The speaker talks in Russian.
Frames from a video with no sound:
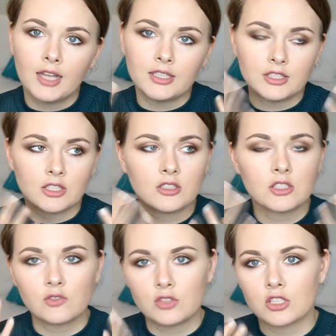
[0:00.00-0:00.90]
она делает
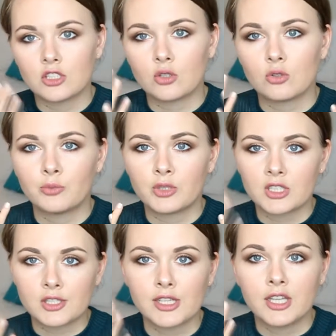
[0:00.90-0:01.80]
действительно такое при
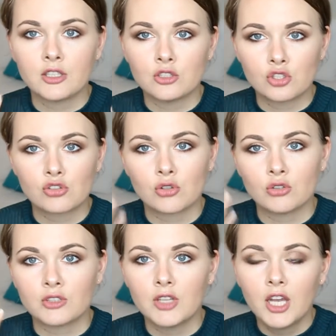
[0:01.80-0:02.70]
наслоении
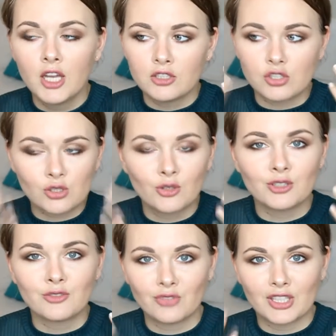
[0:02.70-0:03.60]
тяжелый,
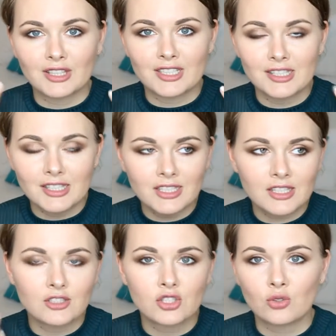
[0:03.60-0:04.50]
тяжелый эффект
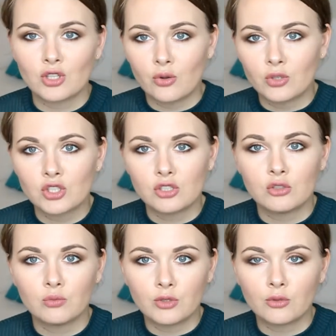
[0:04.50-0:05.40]
ресницы, что я
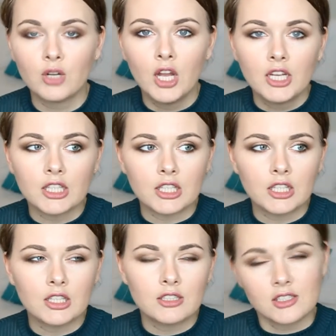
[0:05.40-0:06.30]
очень люблю. И
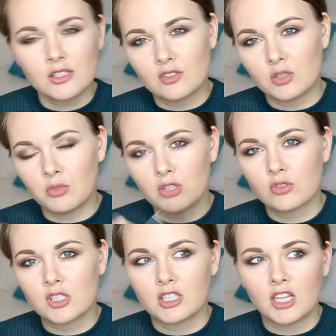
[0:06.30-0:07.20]
единственный
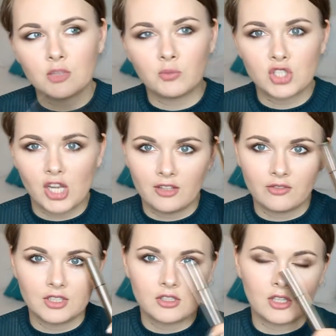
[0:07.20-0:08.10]
минус, она
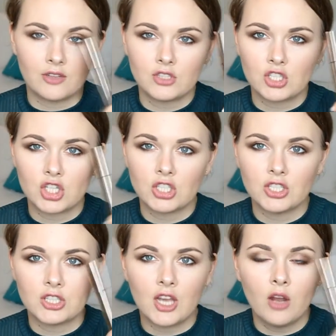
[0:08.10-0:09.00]
отпечатывается в
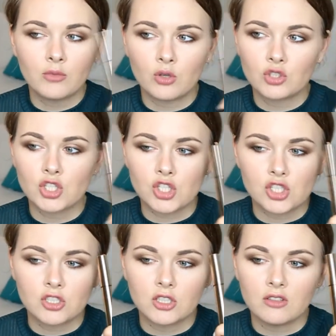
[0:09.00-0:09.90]
течение дня, у меня очень
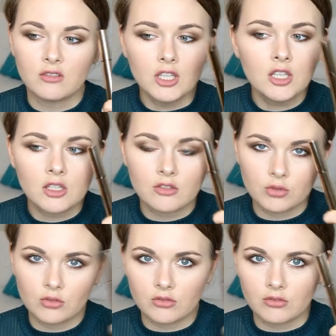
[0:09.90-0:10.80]
жирные веки,
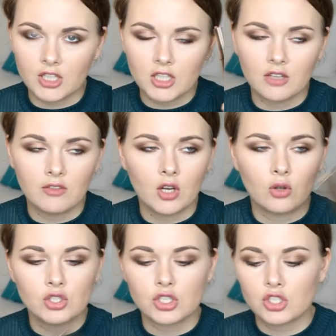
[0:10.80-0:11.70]
вот верхний
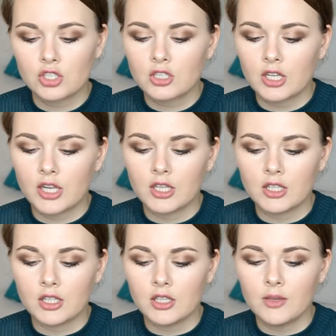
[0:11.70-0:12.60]
век очень жирное
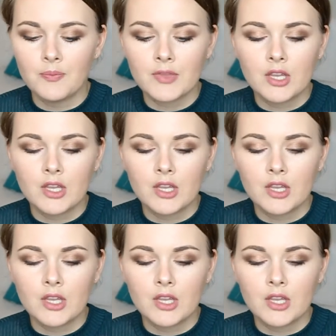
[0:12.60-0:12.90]
и